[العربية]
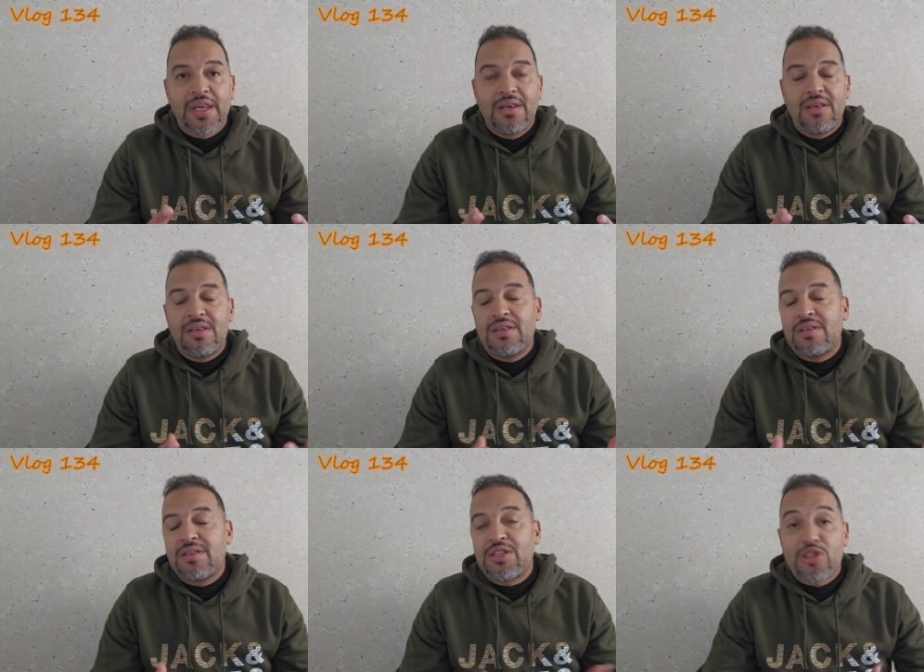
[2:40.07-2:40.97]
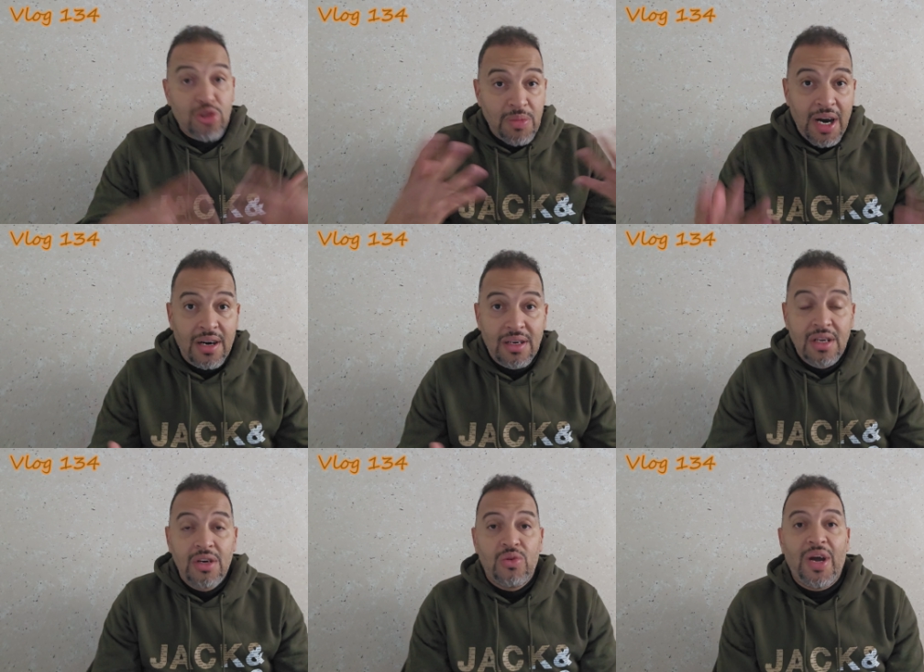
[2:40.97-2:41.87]
آه، السمعه
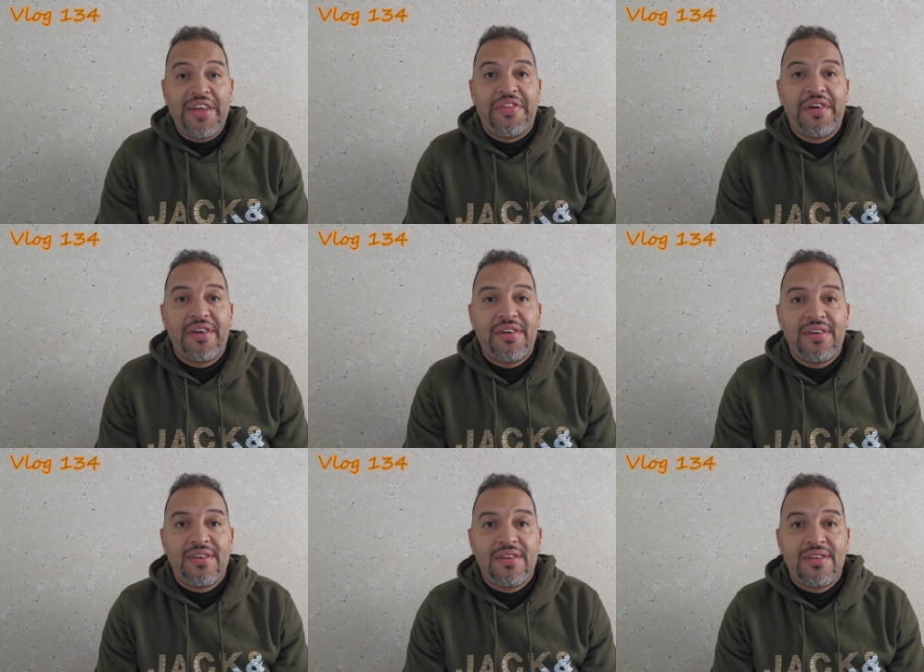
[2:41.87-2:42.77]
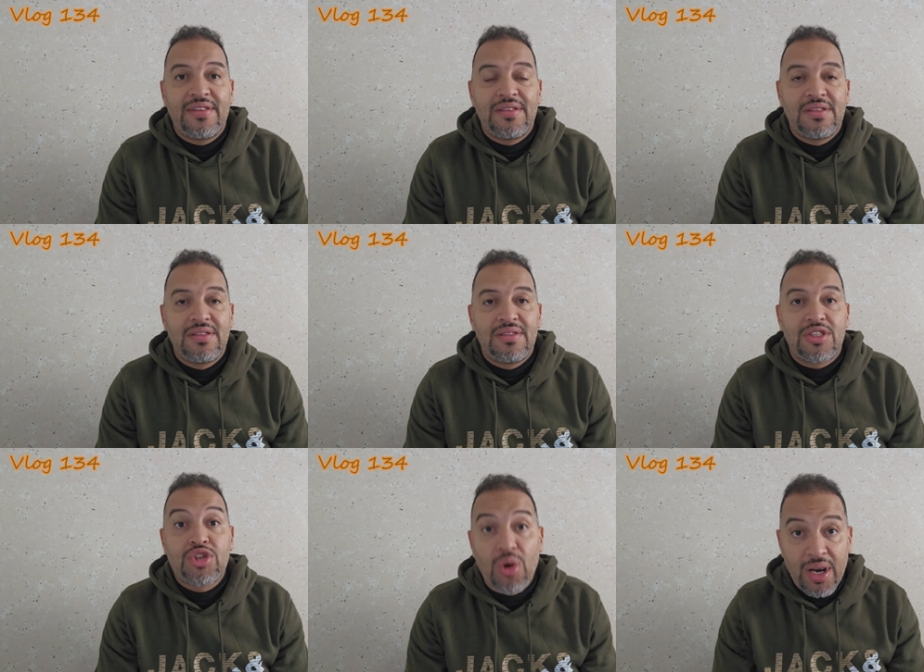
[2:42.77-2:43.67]
واحد آه،
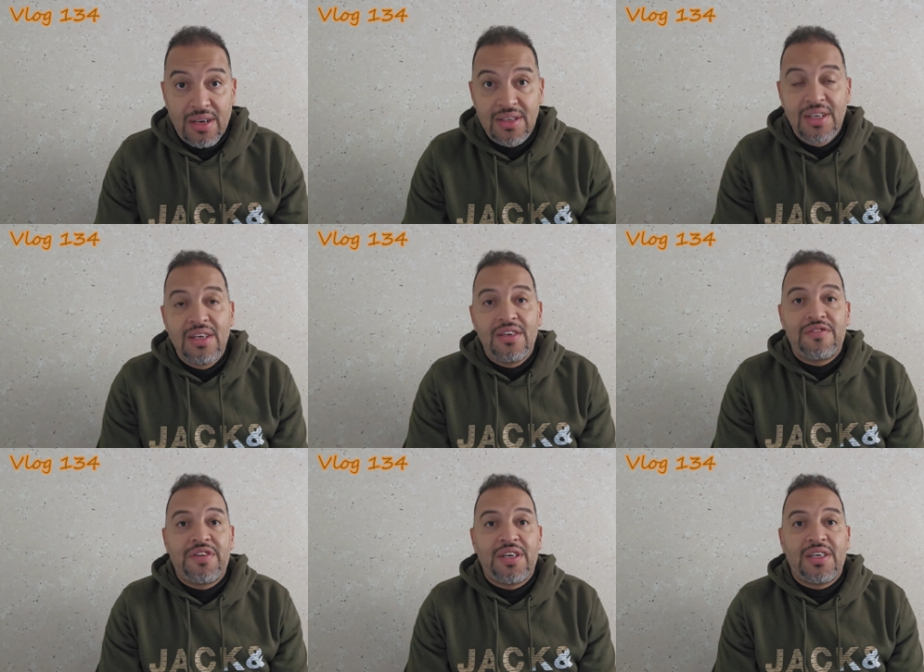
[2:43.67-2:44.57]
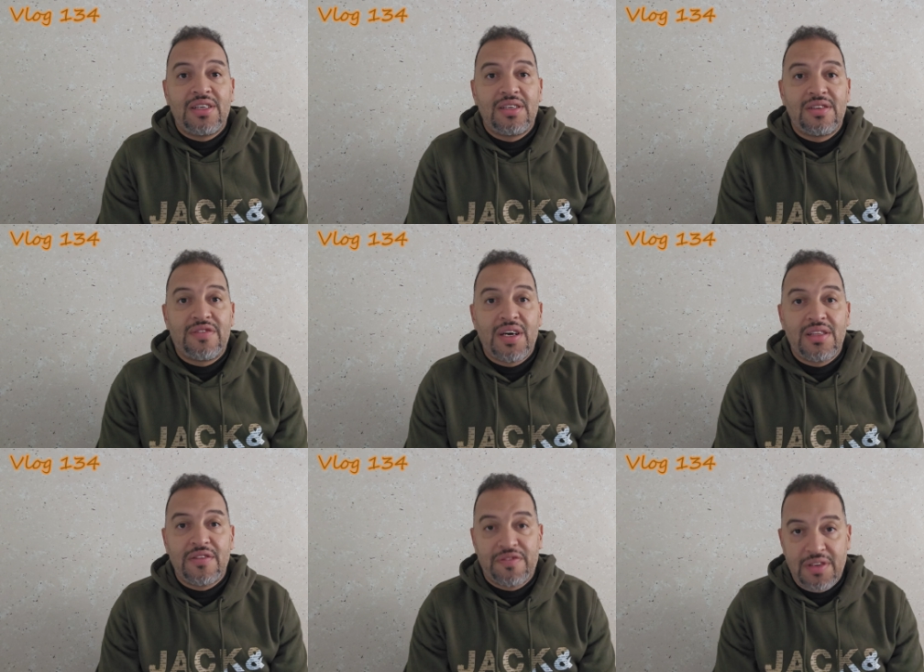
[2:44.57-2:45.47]
الشهره في في
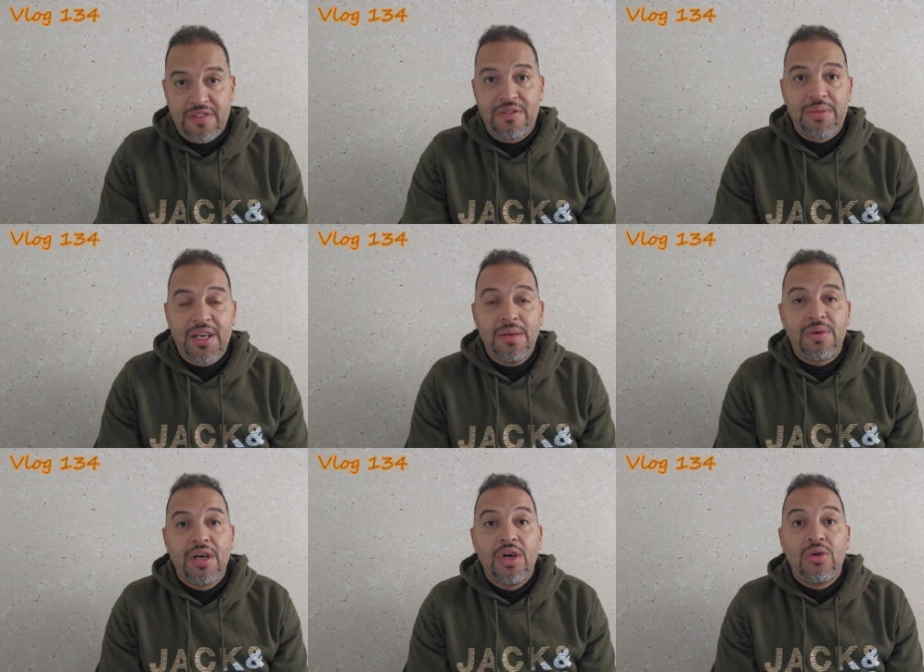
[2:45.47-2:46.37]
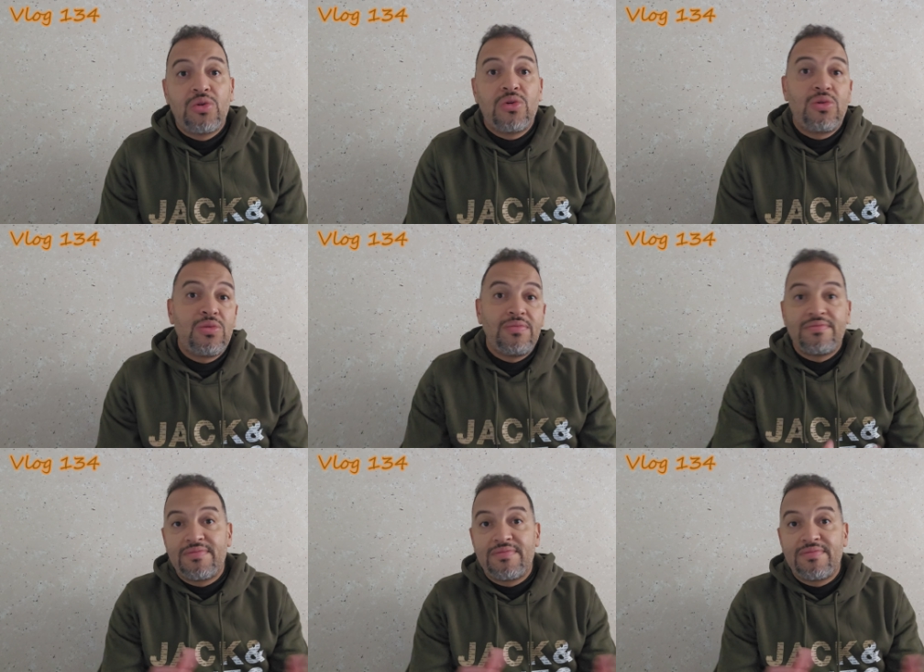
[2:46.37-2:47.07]
هذا في المغرب و